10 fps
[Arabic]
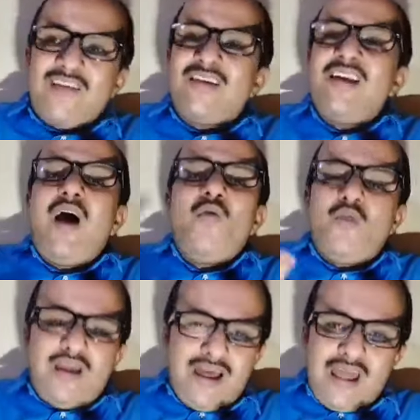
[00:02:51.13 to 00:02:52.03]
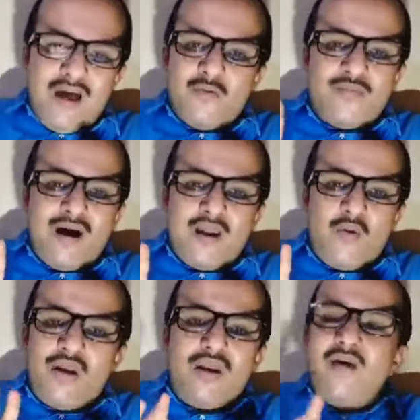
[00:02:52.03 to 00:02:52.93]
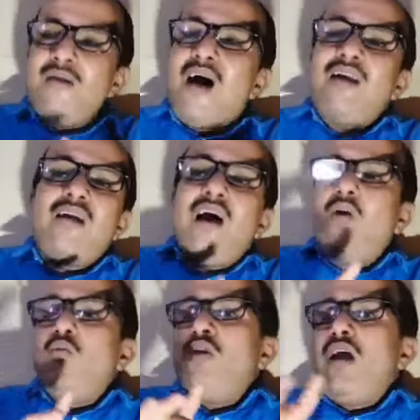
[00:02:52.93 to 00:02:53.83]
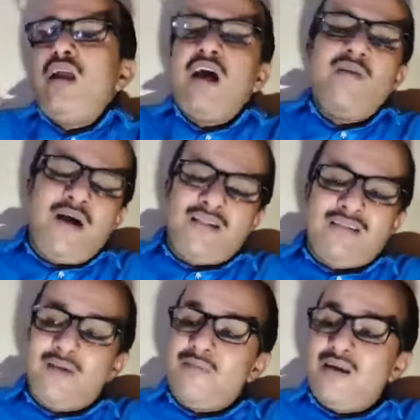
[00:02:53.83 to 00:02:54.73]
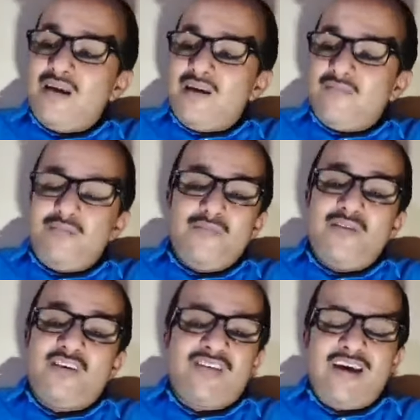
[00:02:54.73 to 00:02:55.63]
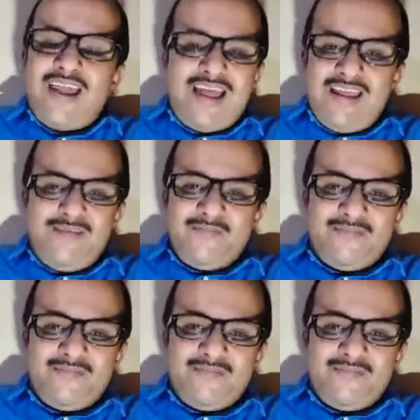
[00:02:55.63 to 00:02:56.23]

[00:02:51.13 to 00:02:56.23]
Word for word: زال يعول عليهم اما انا والله ما عاد اعول عليهم حتى بشسع نعلي